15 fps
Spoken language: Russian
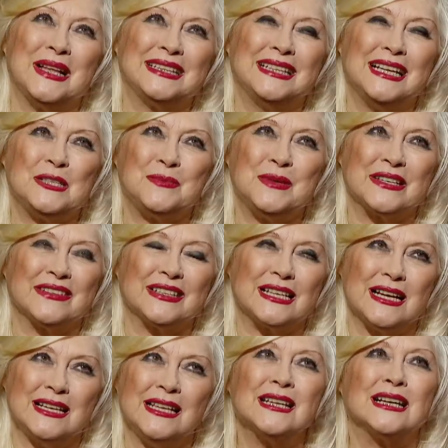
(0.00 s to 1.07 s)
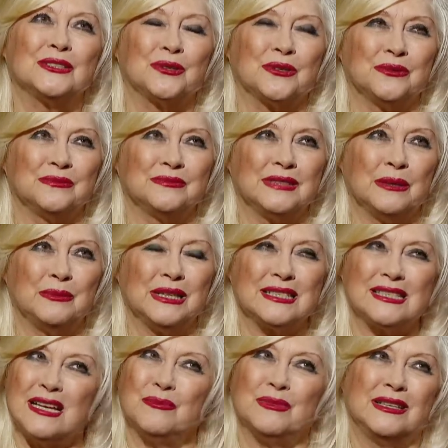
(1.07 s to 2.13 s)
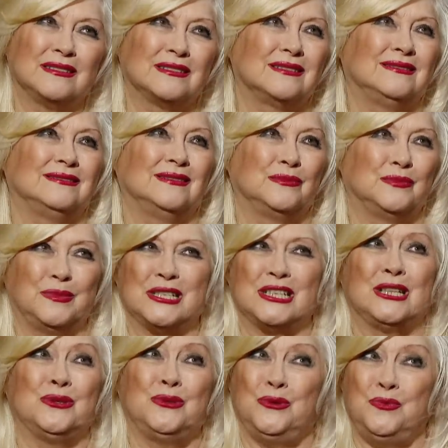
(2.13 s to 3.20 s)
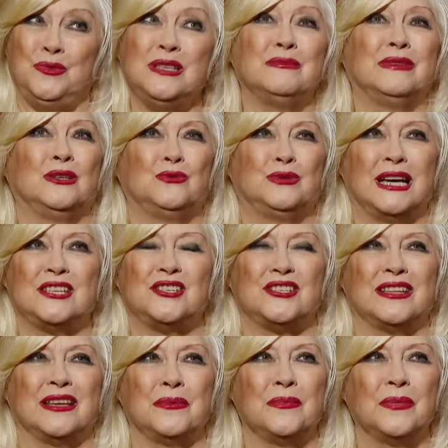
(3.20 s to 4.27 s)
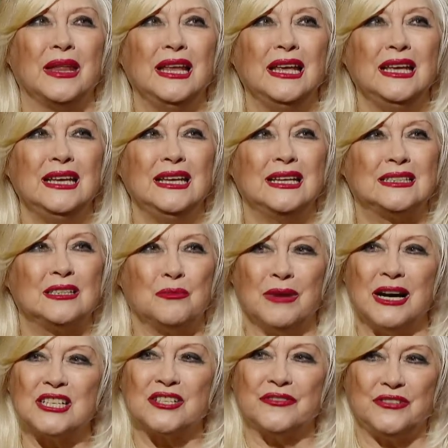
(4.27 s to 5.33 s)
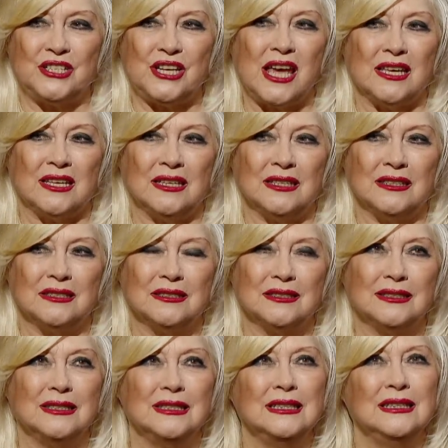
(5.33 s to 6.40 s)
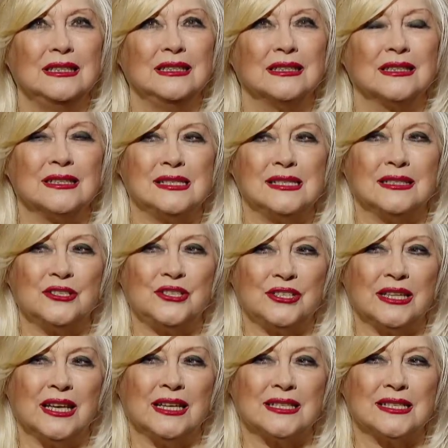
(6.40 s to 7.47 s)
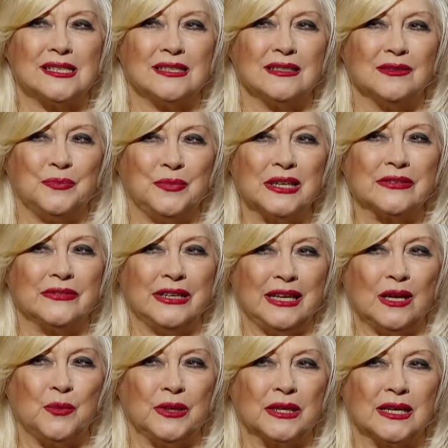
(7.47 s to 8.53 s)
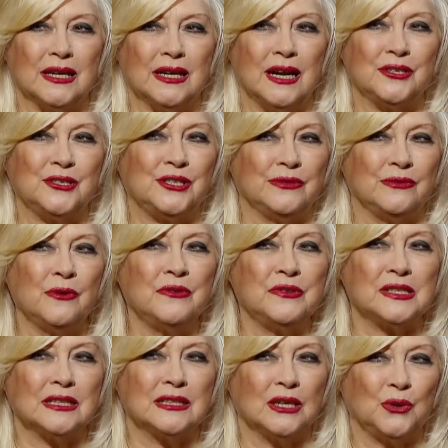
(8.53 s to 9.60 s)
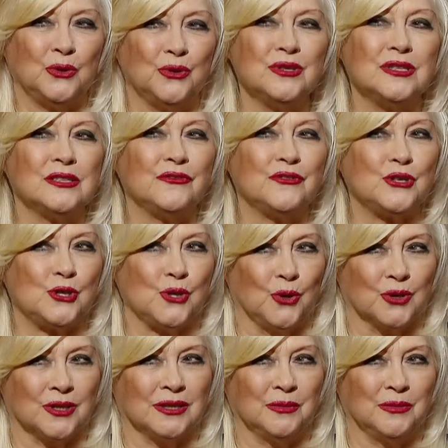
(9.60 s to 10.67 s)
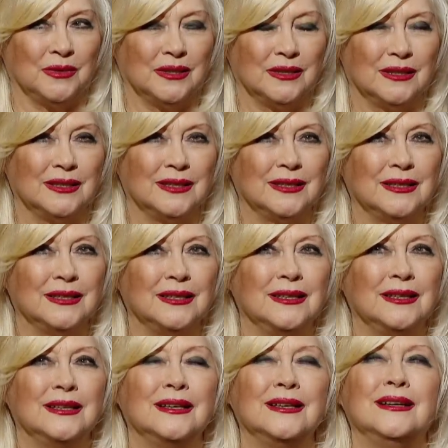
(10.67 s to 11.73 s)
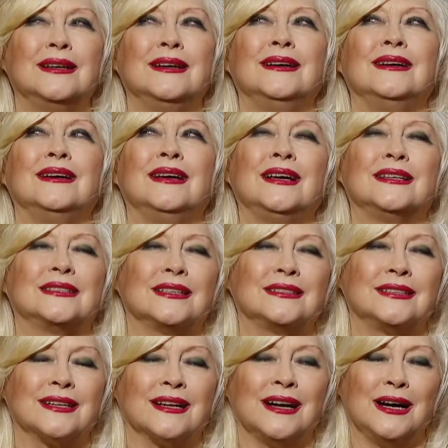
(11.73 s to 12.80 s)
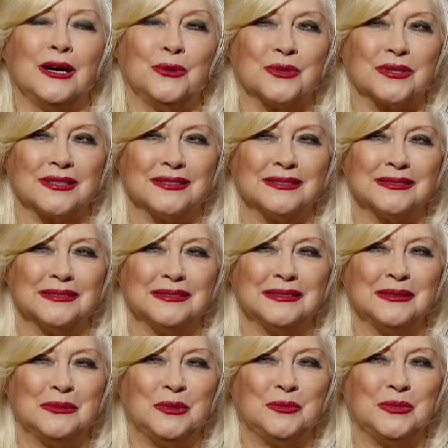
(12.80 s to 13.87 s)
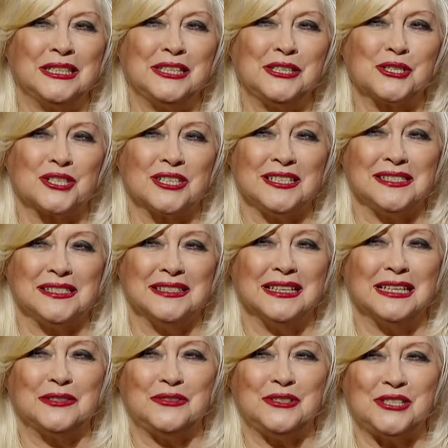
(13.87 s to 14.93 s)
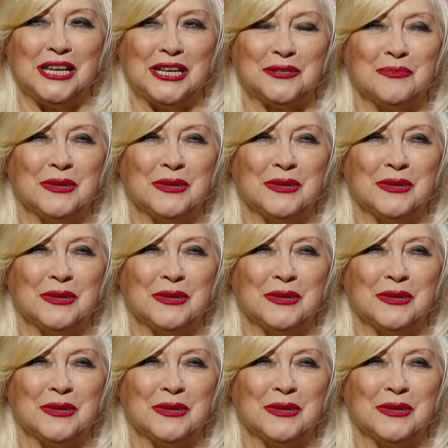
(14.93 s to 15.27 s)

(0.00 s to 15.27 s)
одна из первых ролей, которая у меня была самая, пожалуй, любимая, удачная. Это Маша в «Чайке», где начинается первая реплика «От чего вы всегда ходите в черном?» «Это траур по моей жизни», — отвечает